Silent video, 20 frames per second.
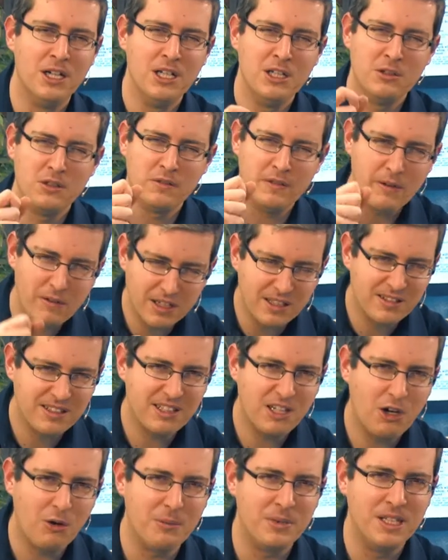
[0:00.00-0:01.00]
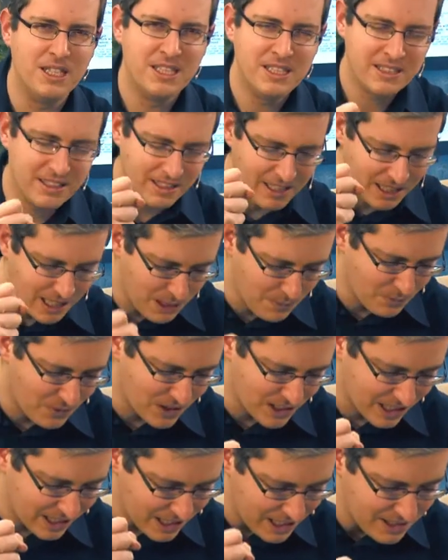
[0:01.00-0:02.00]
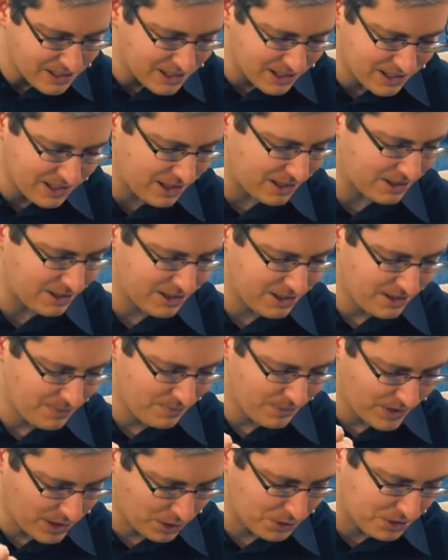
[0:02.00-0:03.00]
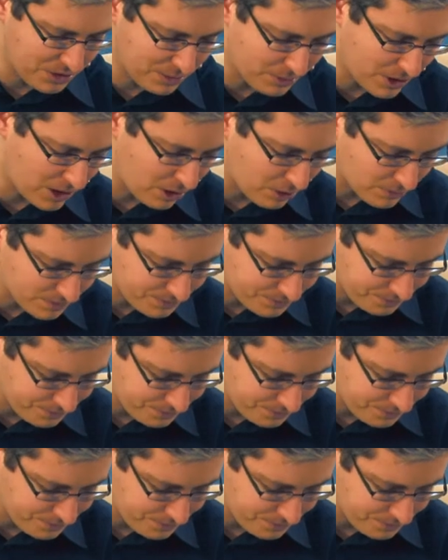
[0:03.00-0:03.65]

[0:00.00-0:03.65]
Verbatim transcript: Und wenn wir das glauben, dann erleben wir Gerechtigkeit aus dem Glauben.